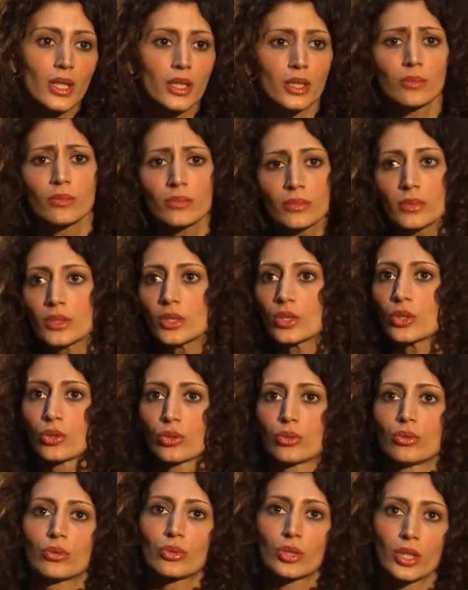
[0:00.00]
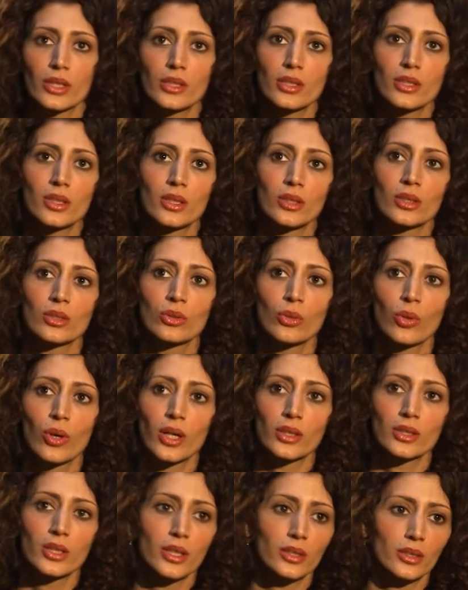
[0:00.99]
И еще ужаснее то,
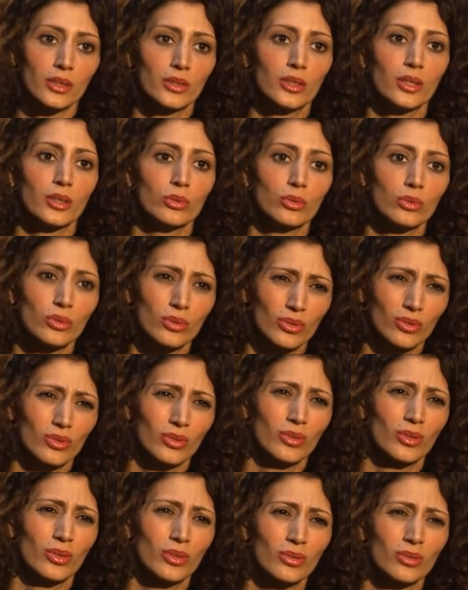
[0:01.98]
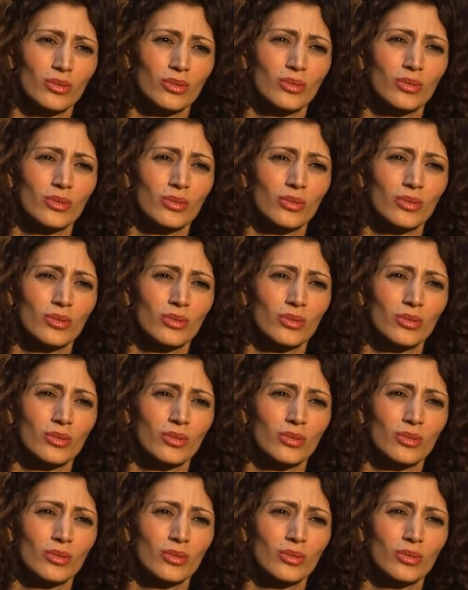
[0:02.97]
когда это делают э,